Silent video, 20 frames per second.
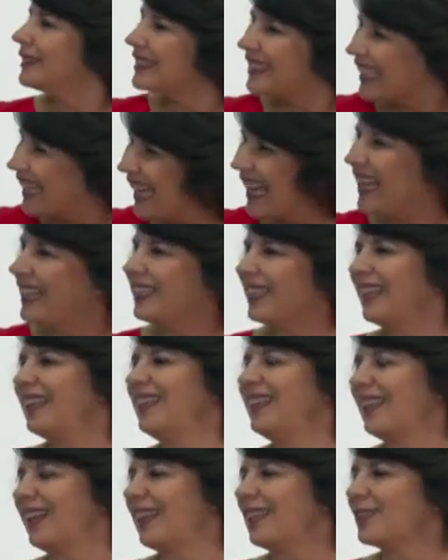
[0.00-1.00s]
real del
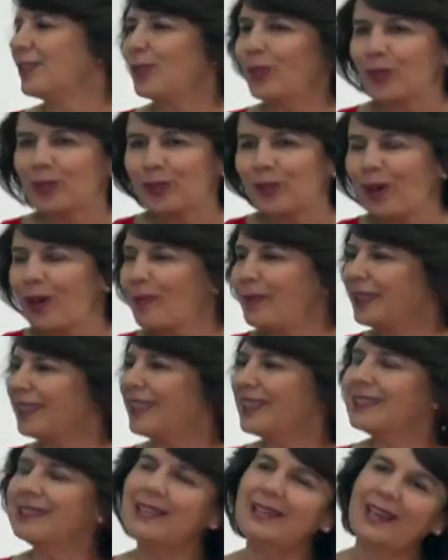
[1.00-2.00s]
inglés, no
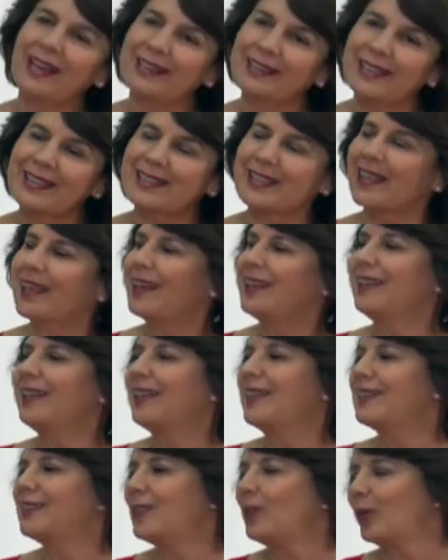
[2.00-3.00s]
solamente decir aquí se da
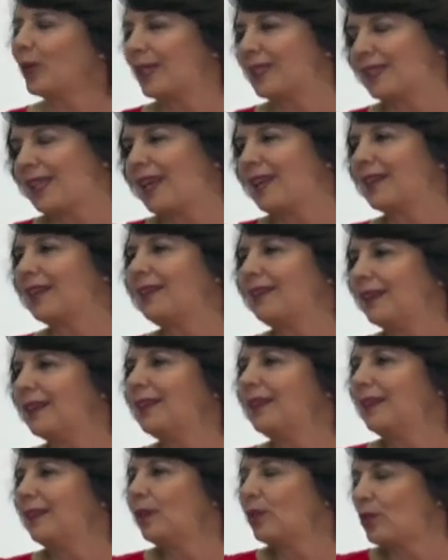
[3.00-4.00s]
inglés, sino que salgan
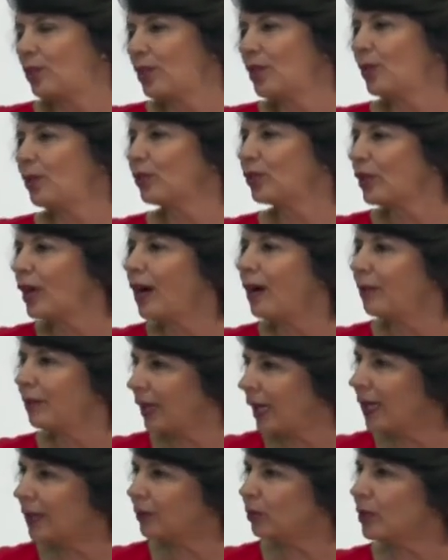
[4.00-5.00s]
los chicos
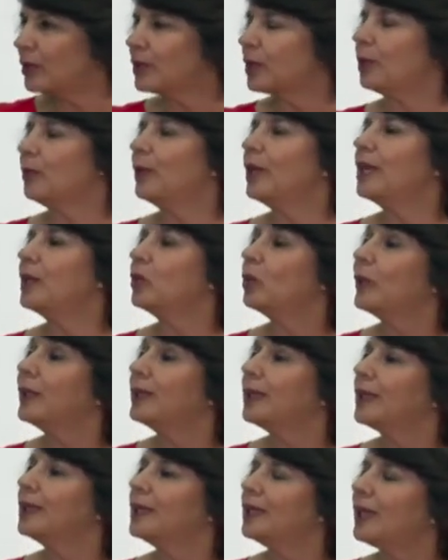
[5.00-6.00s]
hablando, escribiendo,
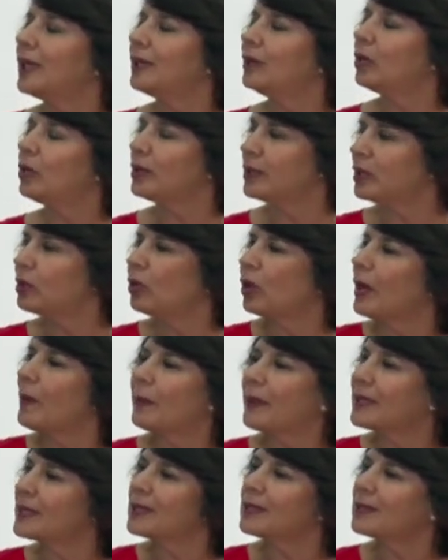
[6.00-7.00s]
entendiendo y siendo
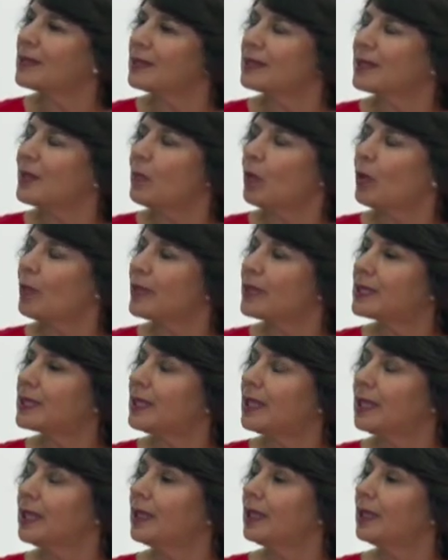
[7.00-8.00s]
capaces de
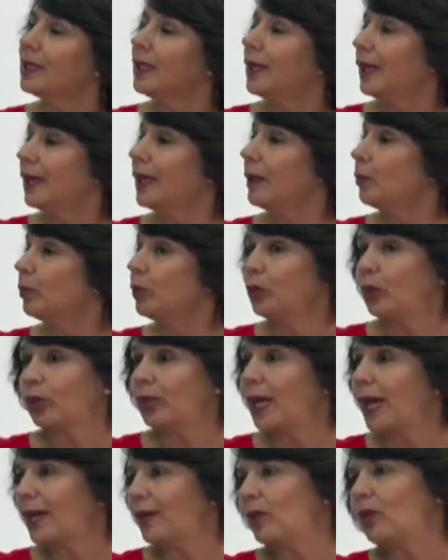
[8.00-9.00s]
desenvolverse en el mundo
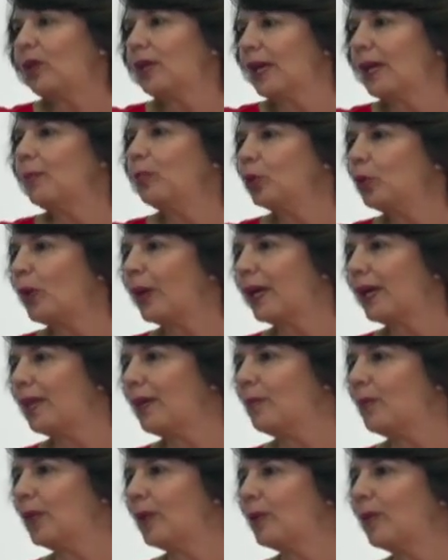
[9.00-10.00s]
diario y en el mundo
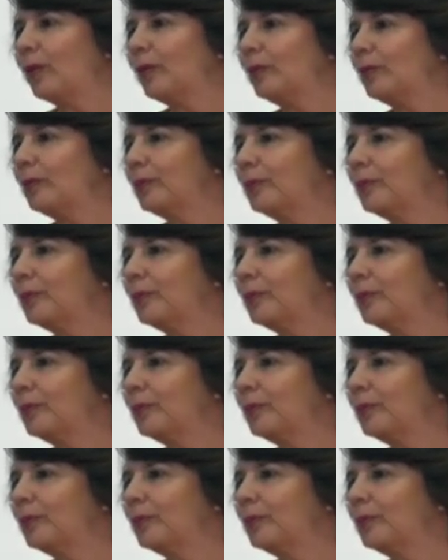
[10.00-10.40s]
académico.